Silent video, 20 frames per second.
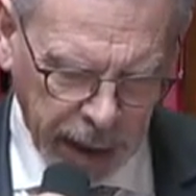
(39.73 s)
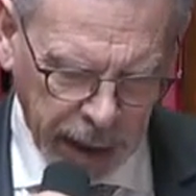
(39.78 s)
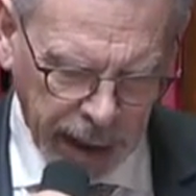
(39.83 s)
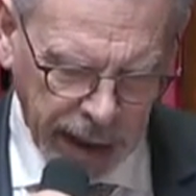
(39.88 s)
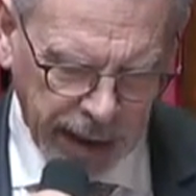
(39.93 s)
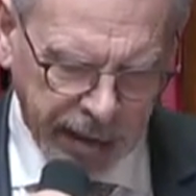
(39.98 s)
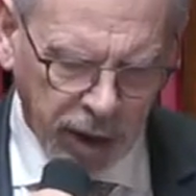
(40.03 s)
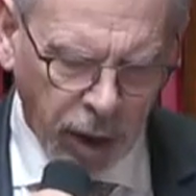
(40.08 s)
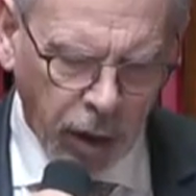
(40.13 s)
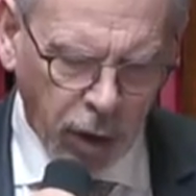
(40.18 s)

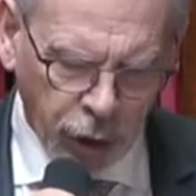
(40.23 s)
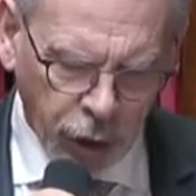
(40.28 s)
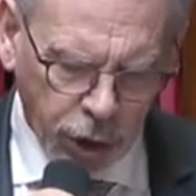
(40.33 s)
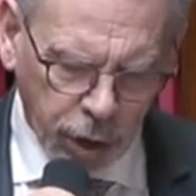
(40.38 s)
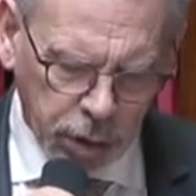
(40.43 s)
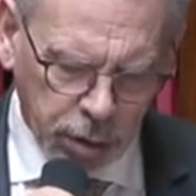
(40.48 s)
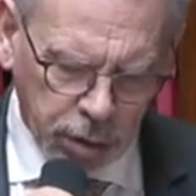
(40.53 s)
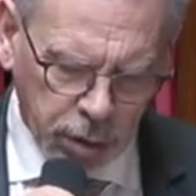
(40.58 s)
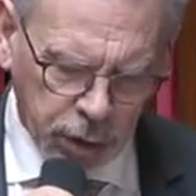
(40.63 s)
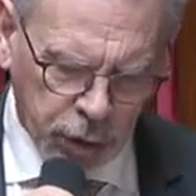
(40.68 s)

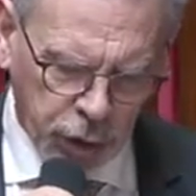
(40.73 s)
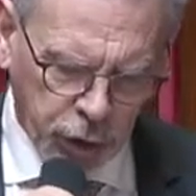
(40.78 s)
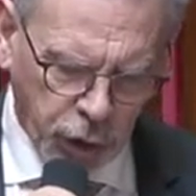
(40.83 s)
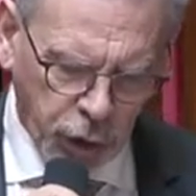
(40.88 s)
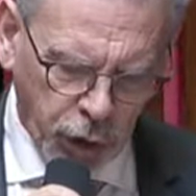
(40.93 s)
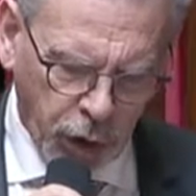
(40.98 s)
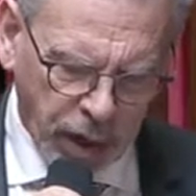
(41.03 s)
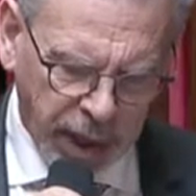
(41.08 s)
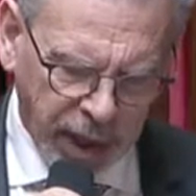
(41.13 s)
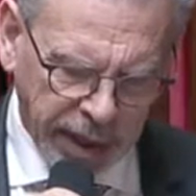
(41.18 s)
étant, euh,
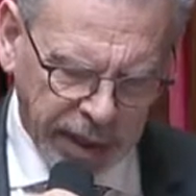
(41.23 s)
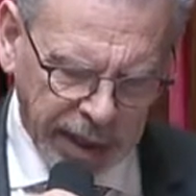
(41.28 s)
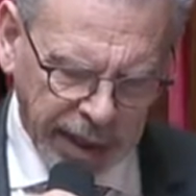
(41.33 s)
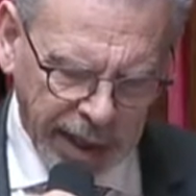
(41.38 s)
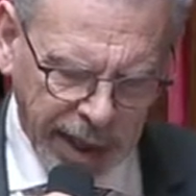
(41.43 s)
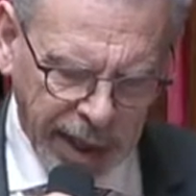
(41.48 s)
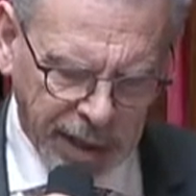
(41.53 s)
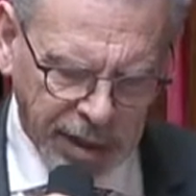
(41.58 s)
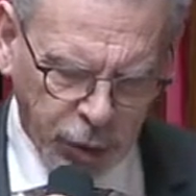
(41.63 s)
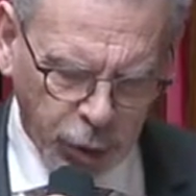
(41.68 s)
selon
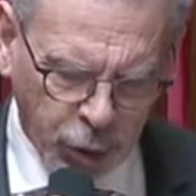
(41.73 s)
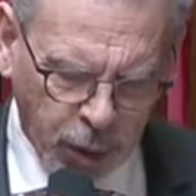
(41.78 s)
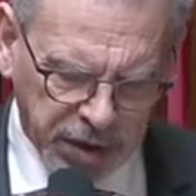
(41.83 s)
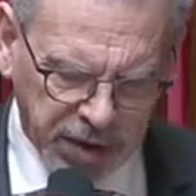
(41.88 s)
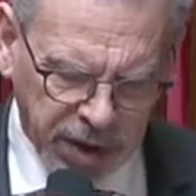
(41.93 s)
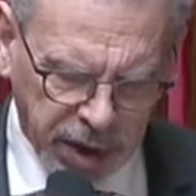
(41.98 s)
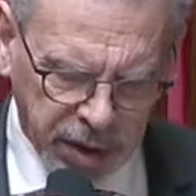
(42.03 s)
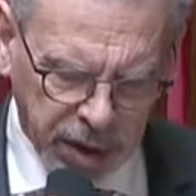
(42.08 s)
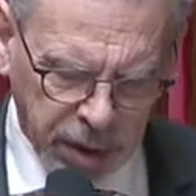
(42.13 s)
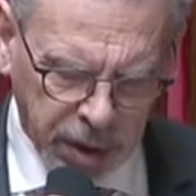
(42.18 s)
l'article
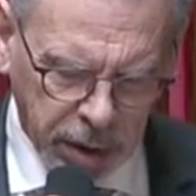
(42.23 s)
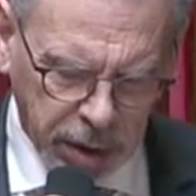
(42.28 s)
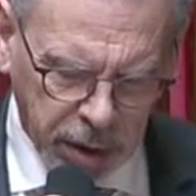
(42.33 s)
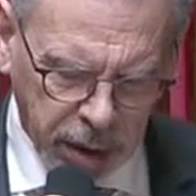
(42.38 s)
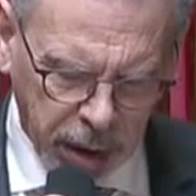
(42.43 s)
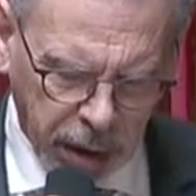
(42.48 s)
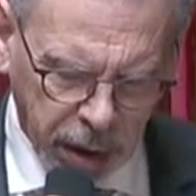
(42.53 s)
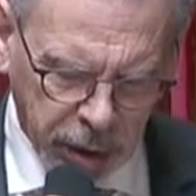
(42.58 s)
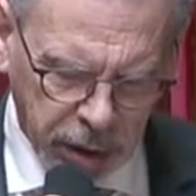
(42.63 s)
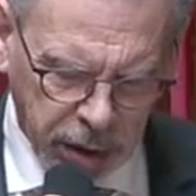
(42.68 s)

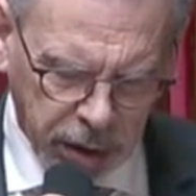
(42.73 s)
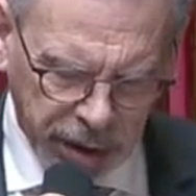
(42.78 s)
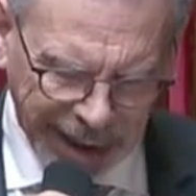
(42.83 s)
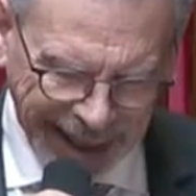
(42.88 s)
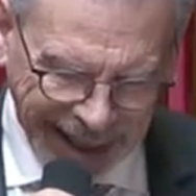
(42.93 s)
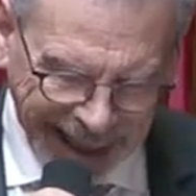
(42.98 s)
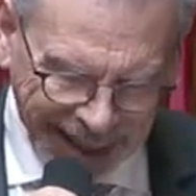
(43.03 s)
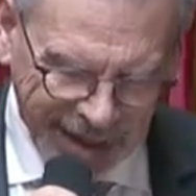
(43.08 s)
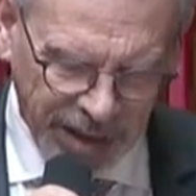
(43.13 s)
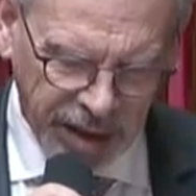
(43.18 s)

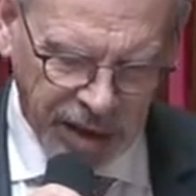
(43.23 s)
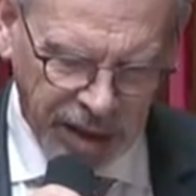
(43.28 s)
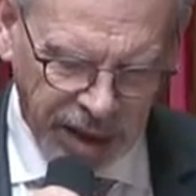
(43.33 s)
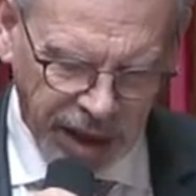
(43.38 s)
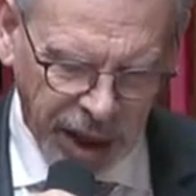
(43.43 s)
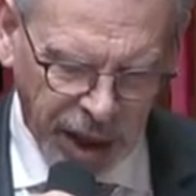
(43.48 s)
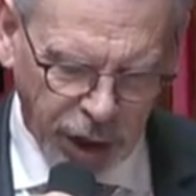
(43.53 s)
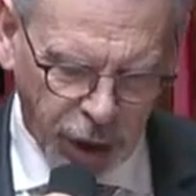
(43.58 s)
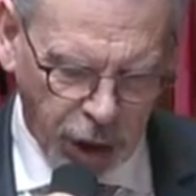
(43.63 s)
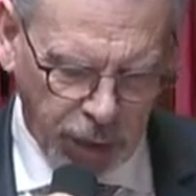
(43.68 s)

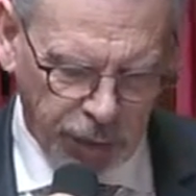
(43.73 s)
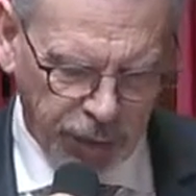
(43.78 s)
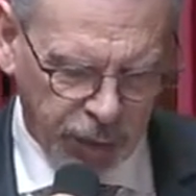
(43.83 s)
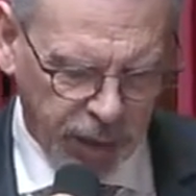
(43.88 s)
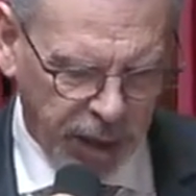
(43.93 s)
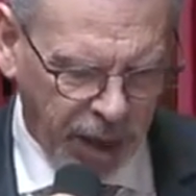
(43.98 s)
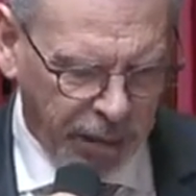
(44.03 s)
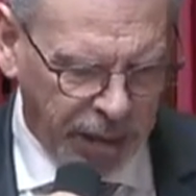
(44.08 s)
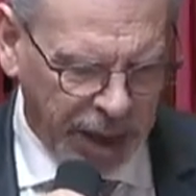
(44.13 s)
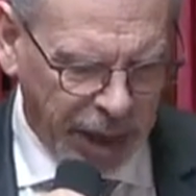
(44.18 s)
313-9,
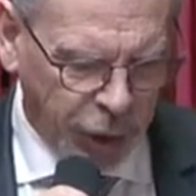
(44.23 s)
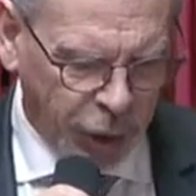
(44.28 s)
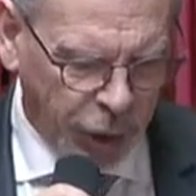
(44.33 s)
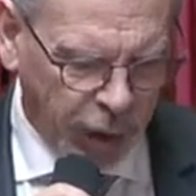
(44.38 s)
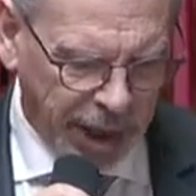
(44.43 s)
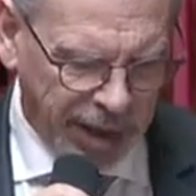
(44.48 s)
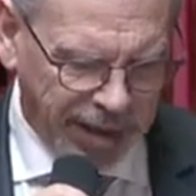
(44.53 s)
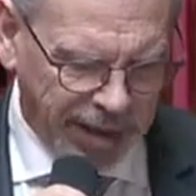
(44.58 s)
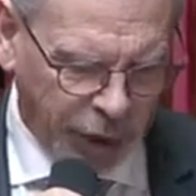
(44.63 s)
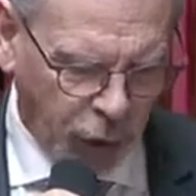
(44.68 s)

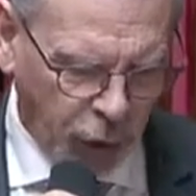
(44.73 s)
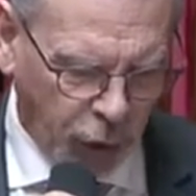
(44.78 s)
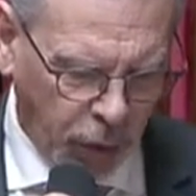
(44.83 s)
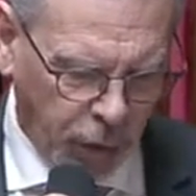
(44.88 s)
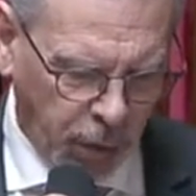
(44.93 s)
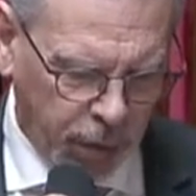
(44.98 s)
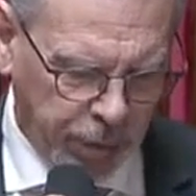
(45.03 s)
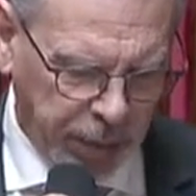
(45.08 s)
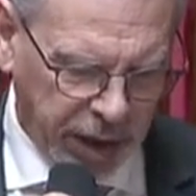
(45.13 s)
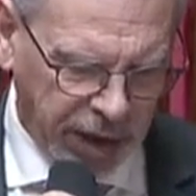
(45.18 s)
d'améliorer ses
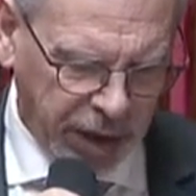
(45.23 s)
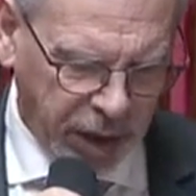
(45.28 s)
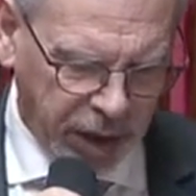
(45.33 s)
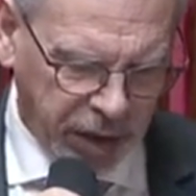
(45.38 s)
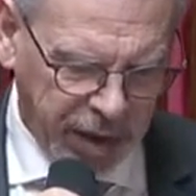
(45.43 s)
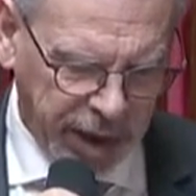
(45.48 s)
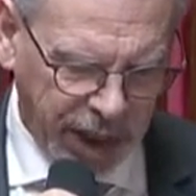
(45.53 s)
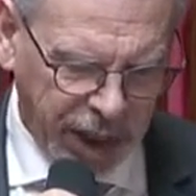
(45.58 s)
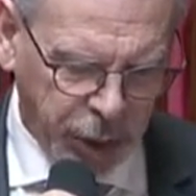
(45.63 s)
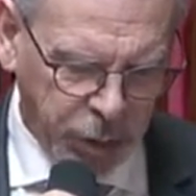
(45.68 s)

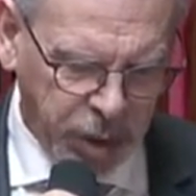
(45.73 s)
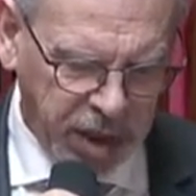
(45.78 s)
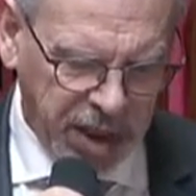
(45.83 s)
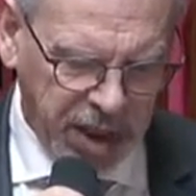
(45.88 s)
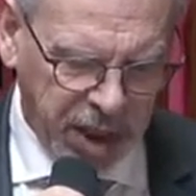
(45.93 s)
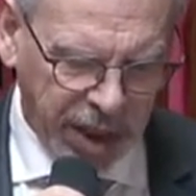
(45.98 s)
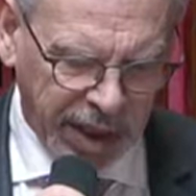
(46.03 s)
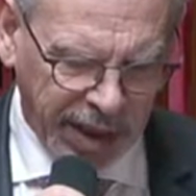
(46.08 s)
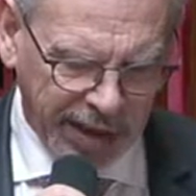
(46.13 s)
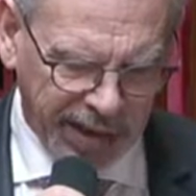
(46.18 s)
compétences
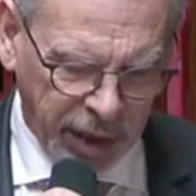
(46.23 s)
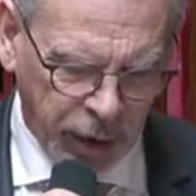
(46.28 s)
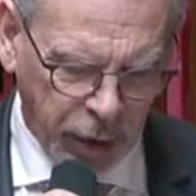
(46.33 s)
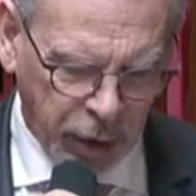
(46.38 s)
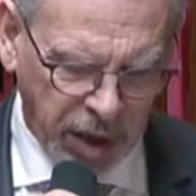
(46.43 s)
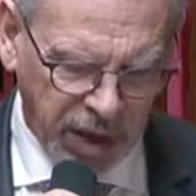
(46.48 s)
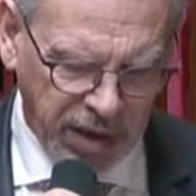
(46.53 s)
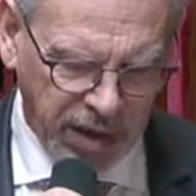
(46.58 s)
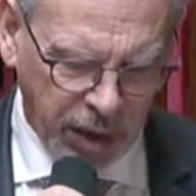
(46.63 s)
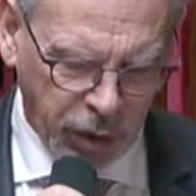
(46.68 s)
linguistiques et sa
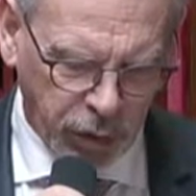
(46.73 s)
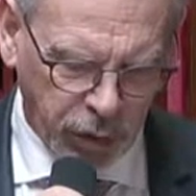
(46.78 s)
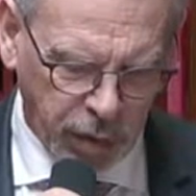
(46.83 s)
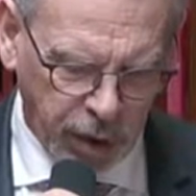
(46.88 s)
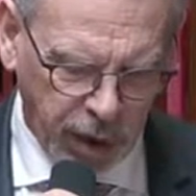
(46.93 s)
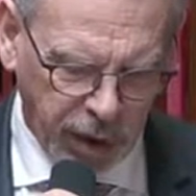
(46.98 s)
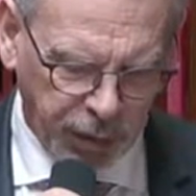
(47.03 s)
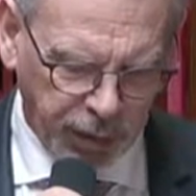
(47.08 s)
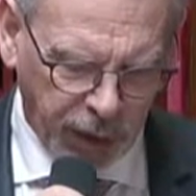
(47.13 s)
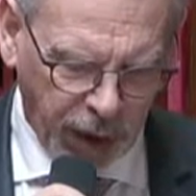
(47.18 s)
connaissance de
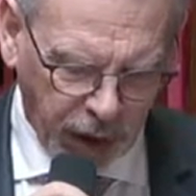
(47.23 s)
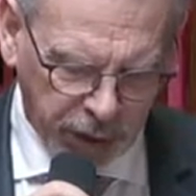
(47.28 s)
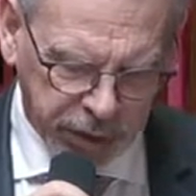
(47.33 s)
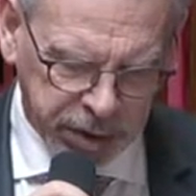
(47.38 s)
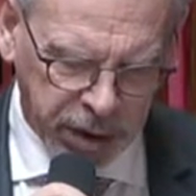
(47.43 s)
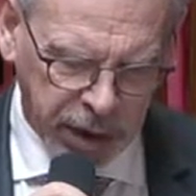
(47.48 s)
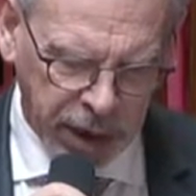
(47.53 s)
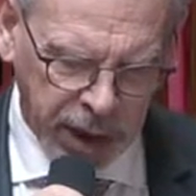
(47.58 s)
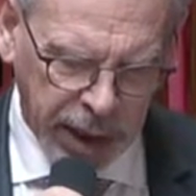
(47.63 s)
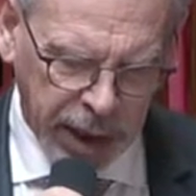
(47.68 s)
la
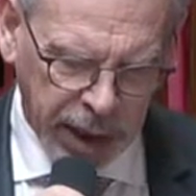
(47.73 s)
France,